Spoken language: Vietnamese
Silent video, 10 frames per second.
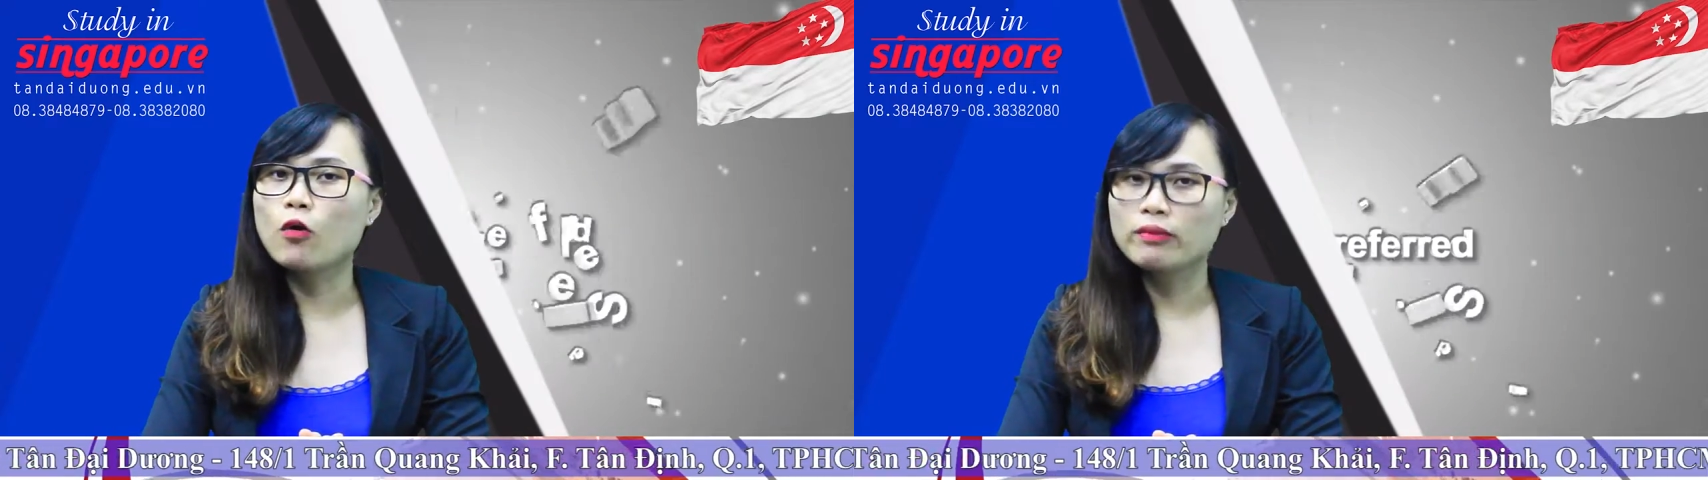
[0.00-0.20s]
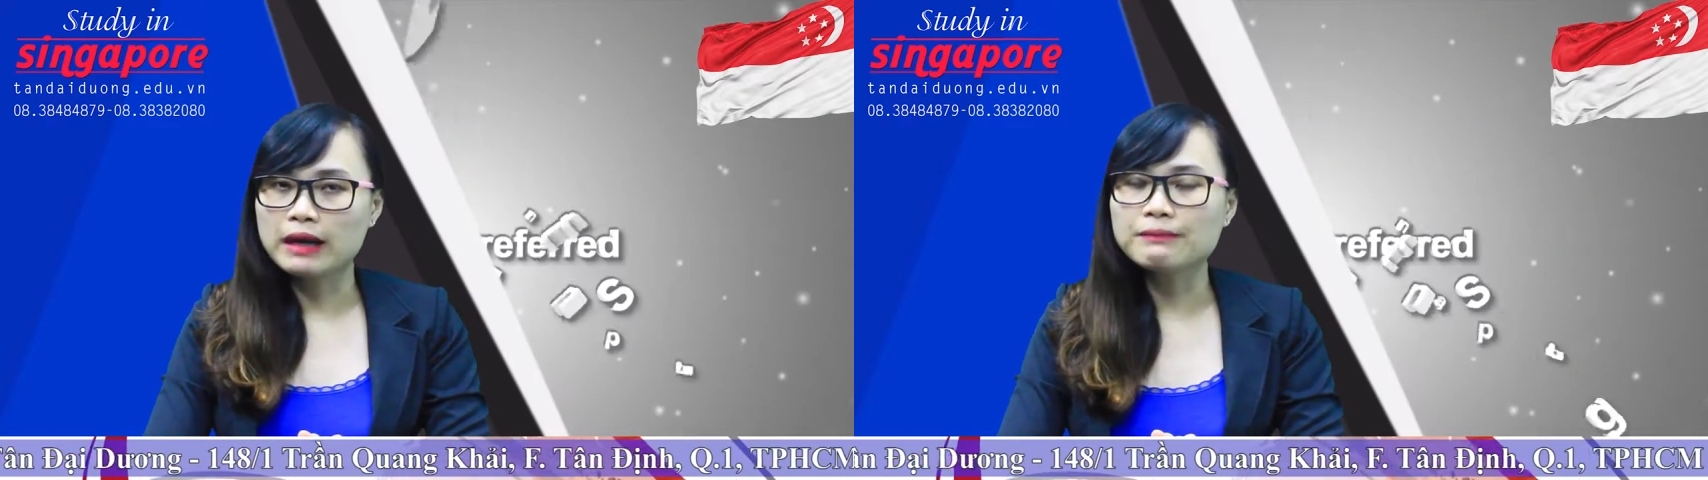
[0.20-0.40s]

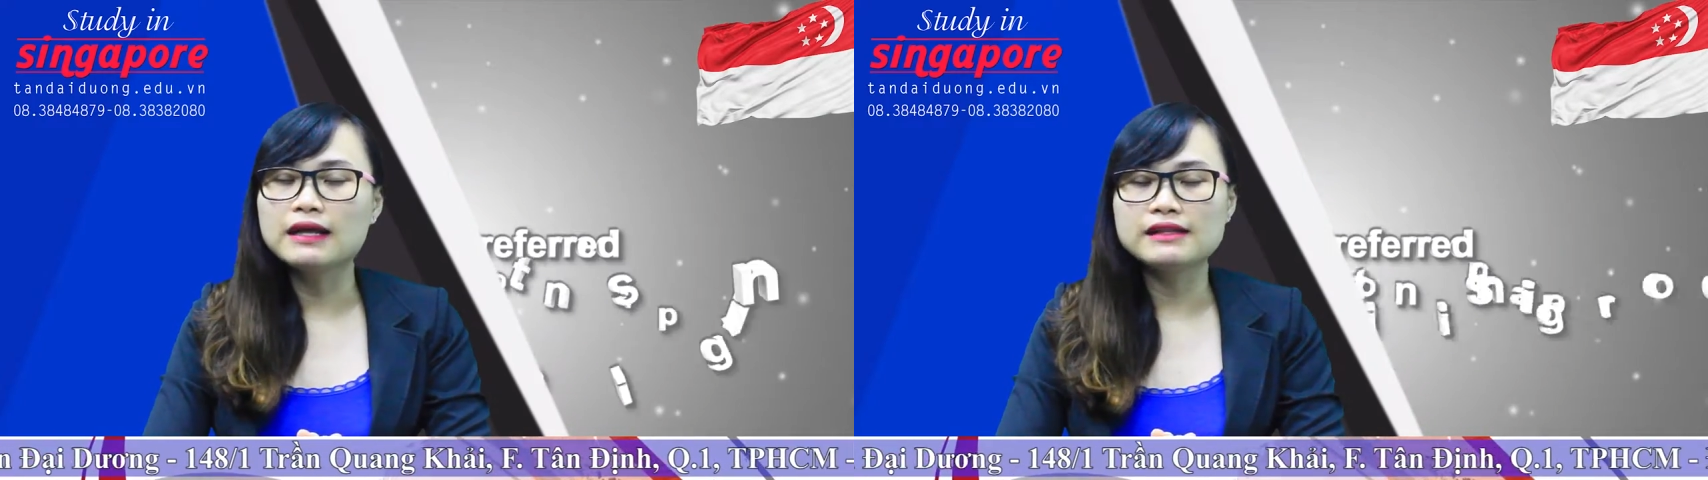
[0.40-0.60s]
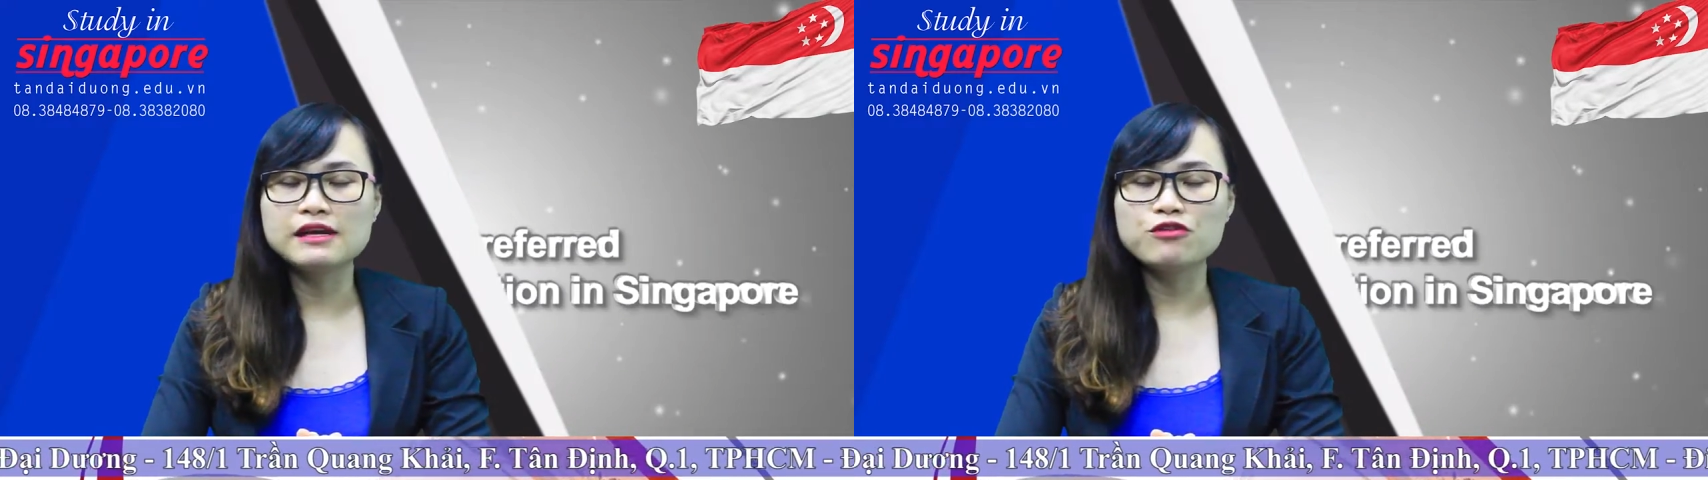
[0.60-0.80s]
cung cấp
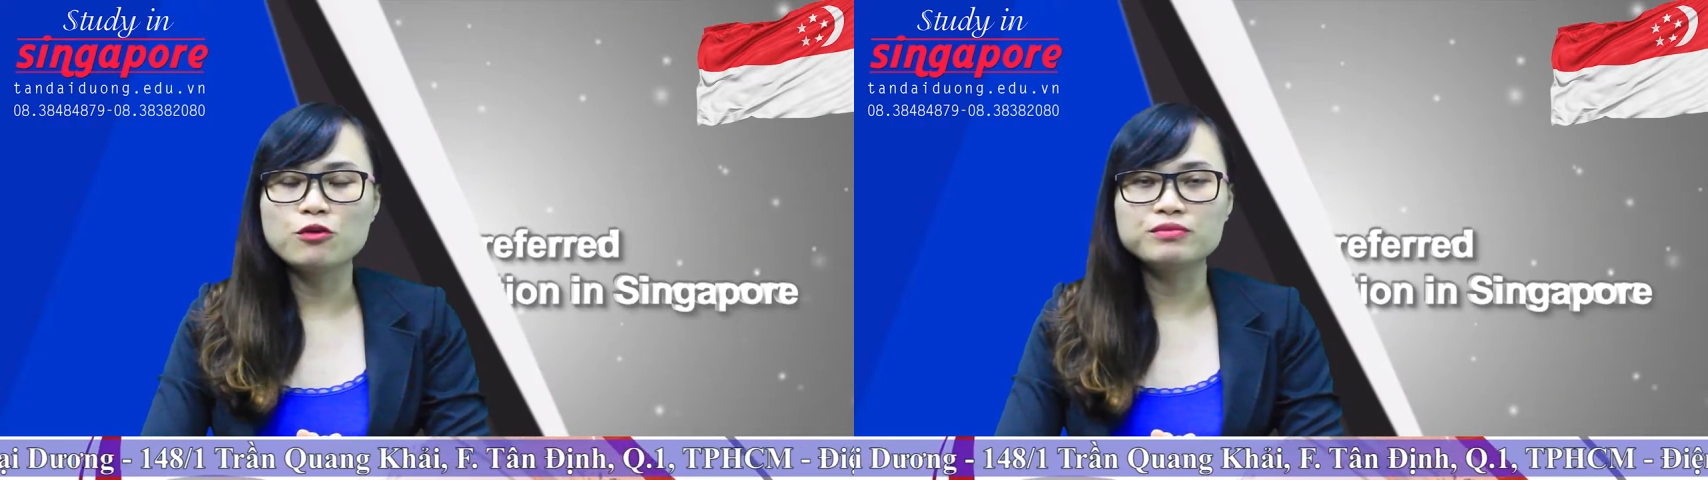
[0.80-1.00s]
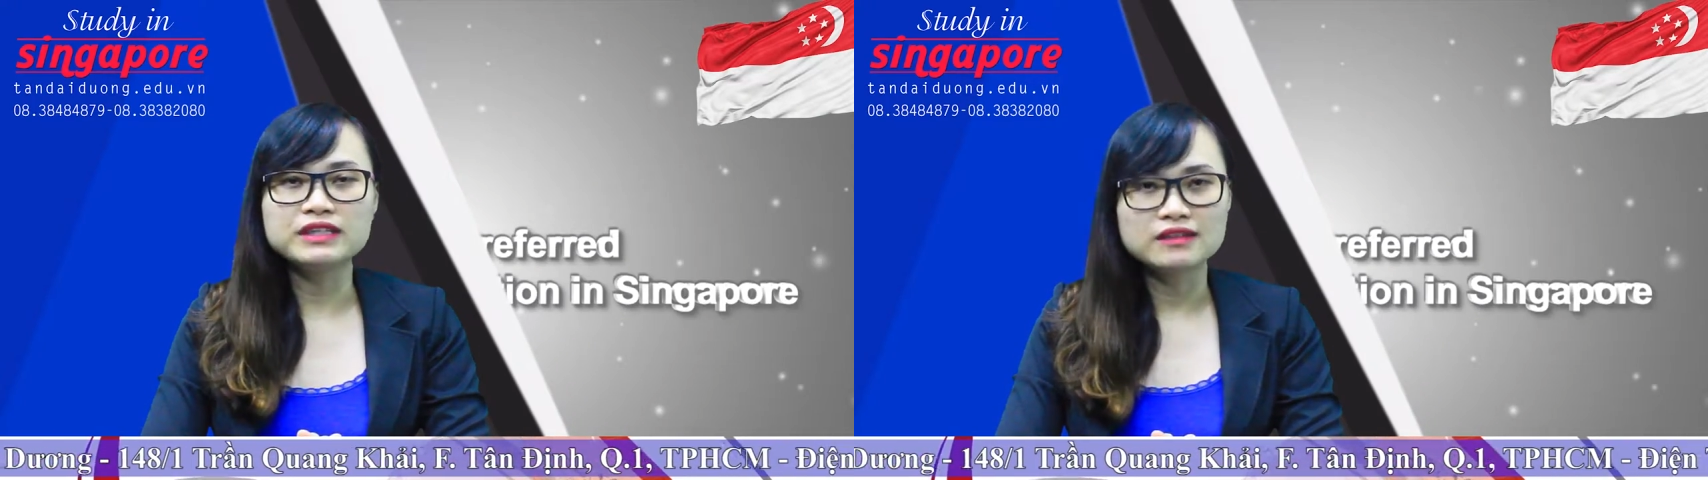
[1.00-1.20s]
nền giáo
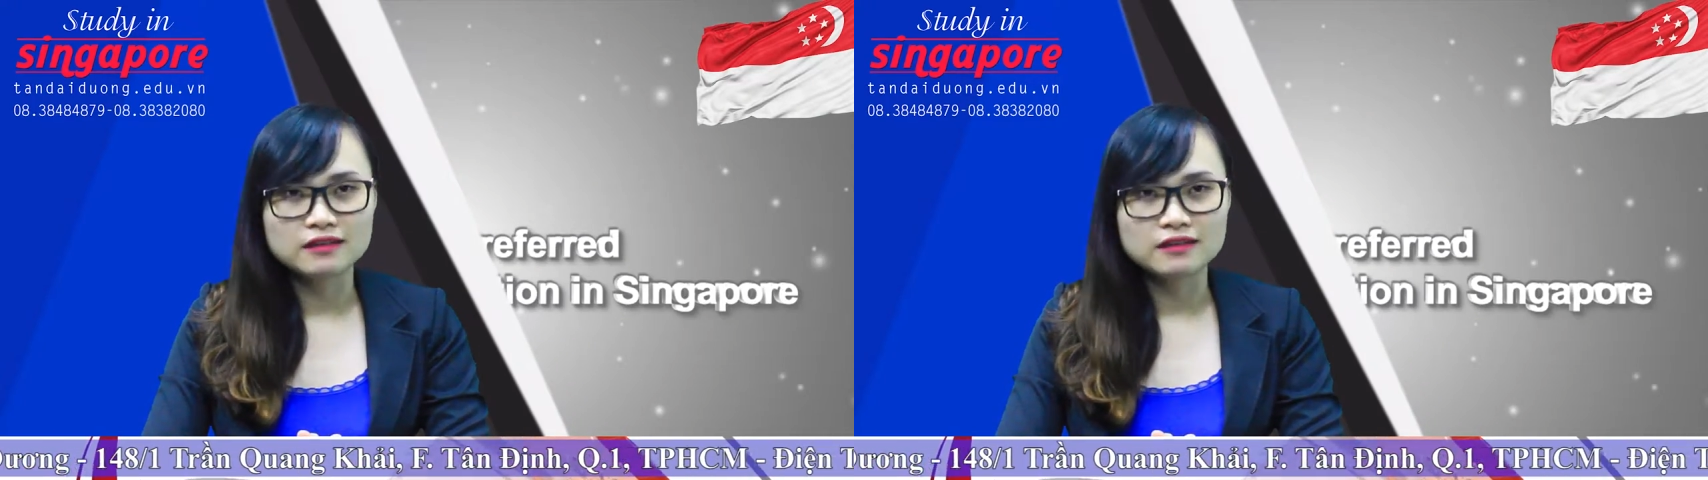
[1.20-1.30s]
dục chất